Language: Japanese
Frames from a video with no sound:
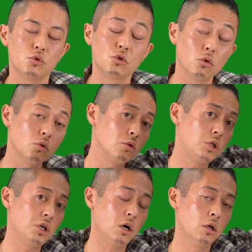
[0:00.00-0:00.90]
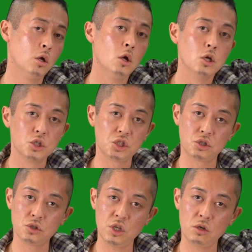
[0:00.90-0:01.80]
ちょうど日が
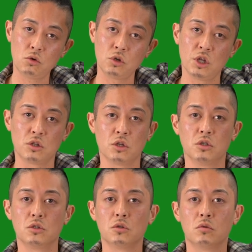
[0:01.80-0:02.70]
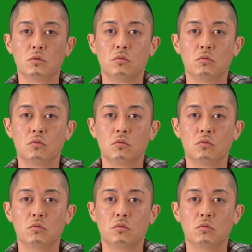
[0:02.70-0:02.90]
沈んでいく時だったんですよ。